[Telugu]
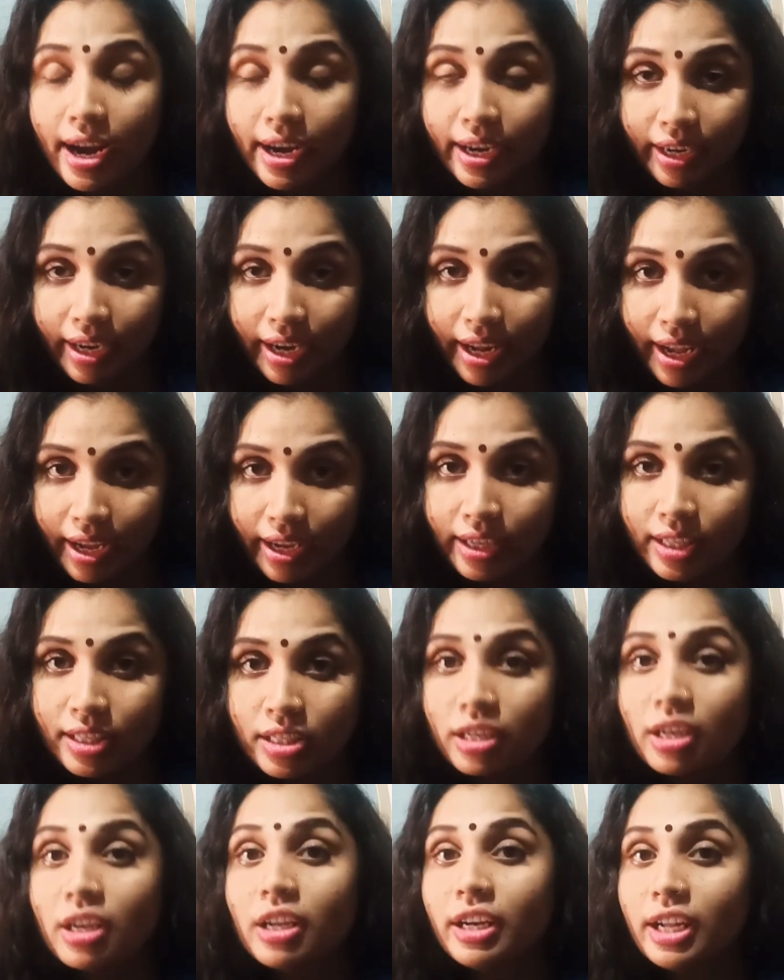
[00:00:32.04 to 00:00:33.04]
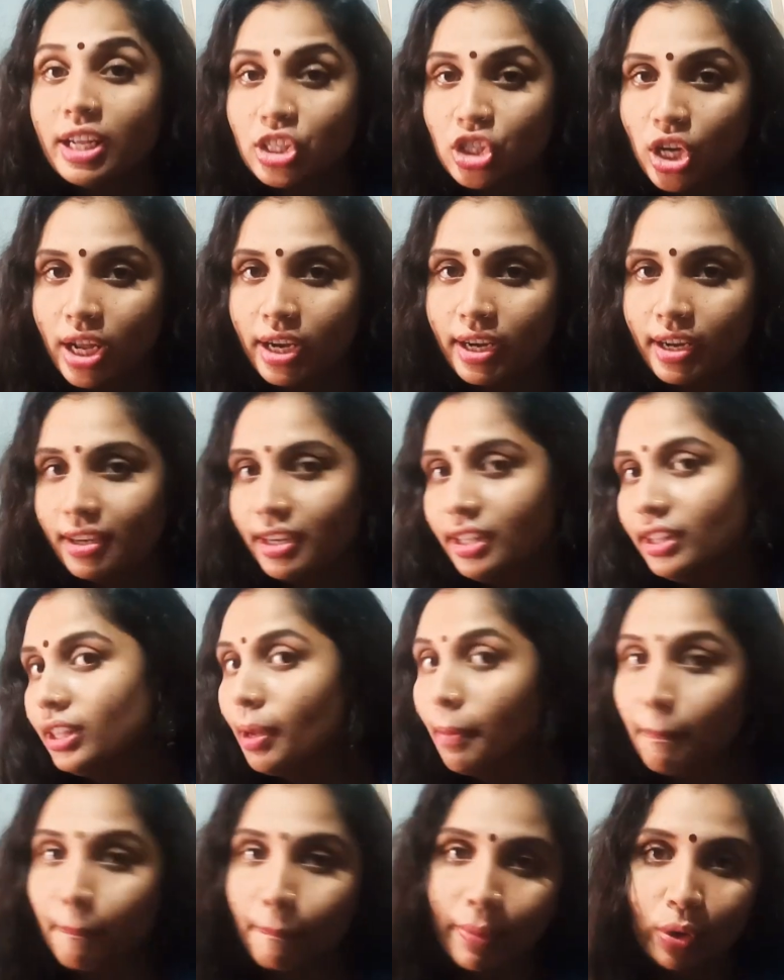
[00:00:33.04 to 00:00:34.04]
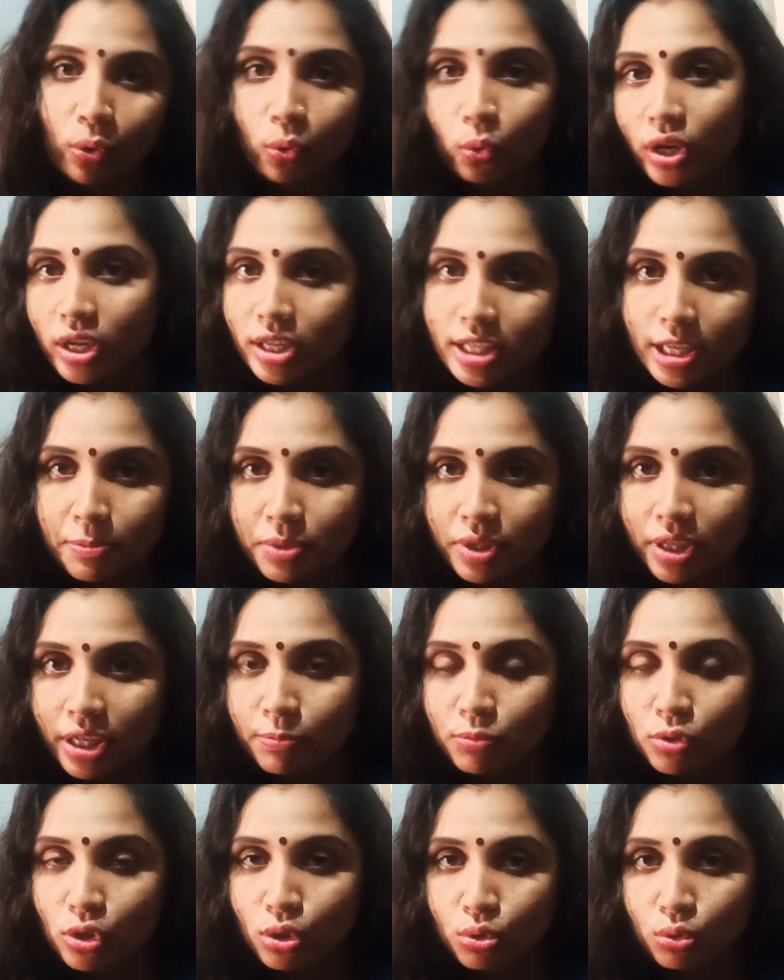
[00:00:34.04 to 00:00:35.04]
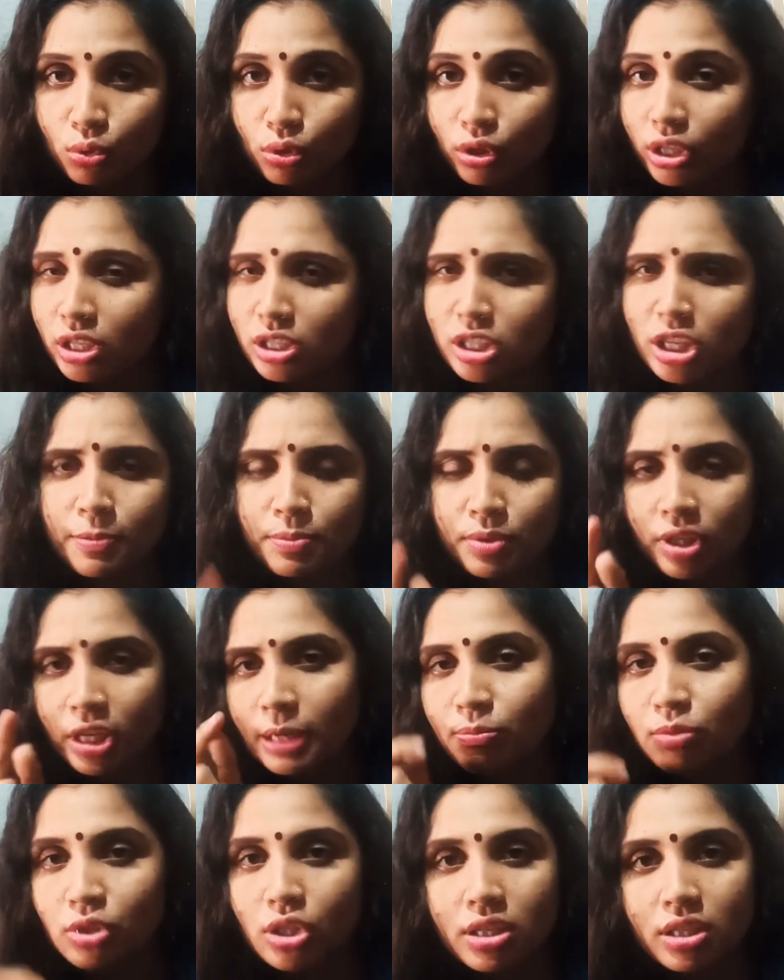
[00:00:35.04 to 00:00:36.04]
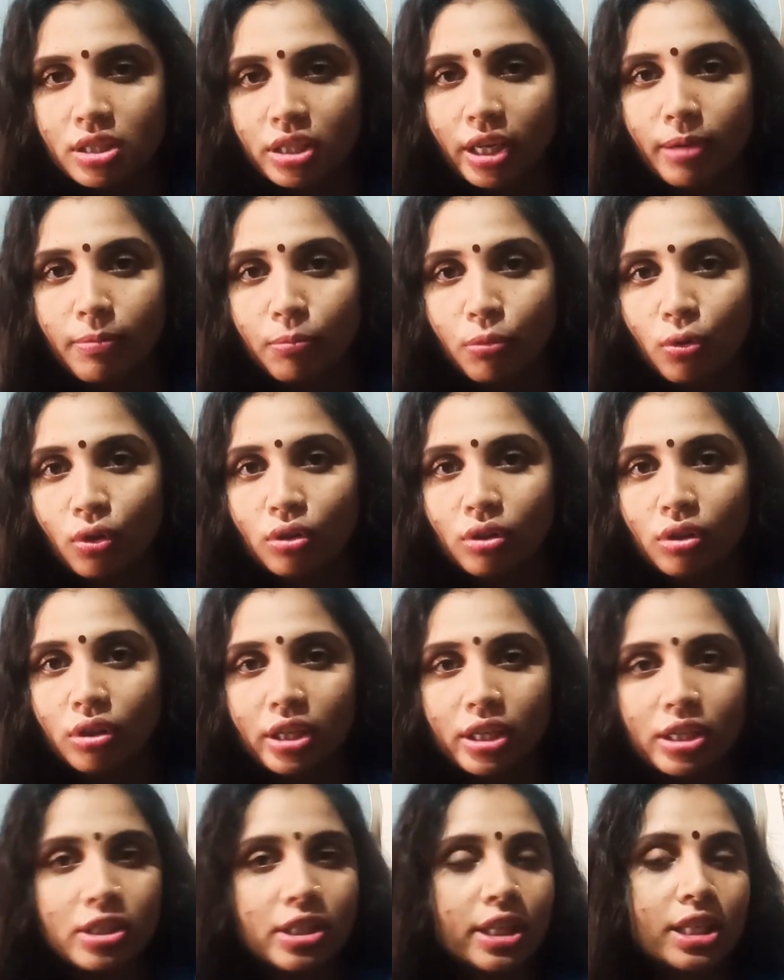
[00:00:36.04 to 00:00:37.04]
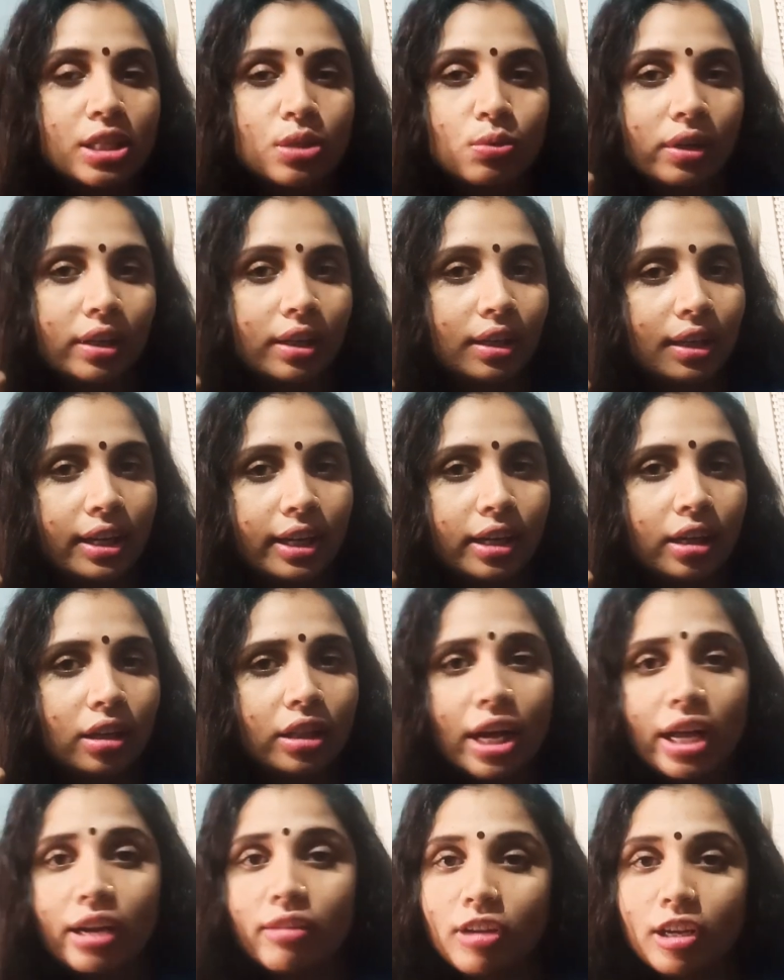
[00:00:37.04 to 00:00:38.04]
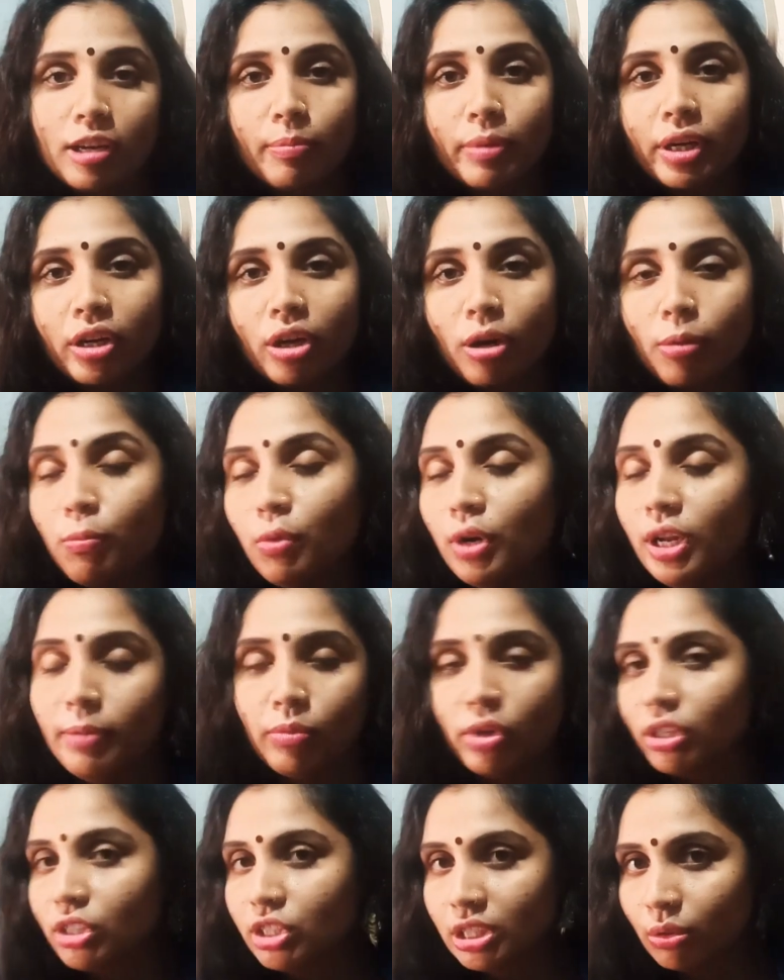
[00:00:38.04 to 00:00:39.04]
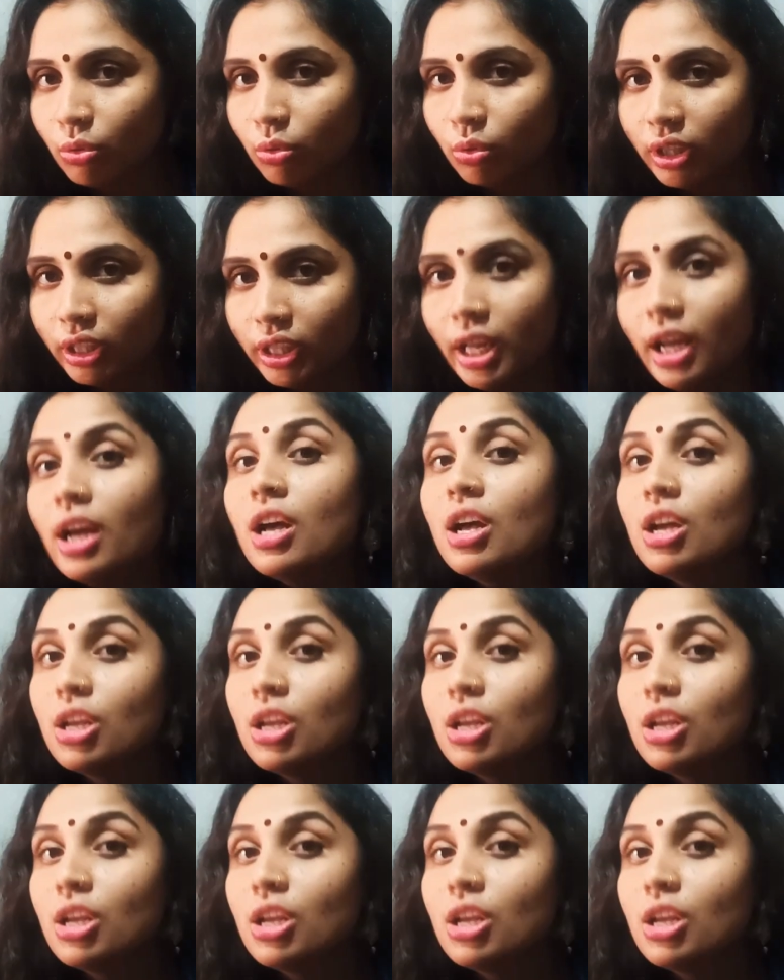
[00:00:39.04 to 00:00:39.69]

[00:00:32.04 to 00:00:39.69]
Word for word: అండ్ నెక్స్ట్ నా ఛానల్ని తప్పకుండా సబ్స్క్రైబ్ చేసుకోండి సబ్స్క్రైబ్ చేస్తే ఏం పోతుంది జస్ట్ వన్ క్లిక్ దానివల్ల మీకు డబ్బులు ఏం ఖర్చు అవ్వవు కదా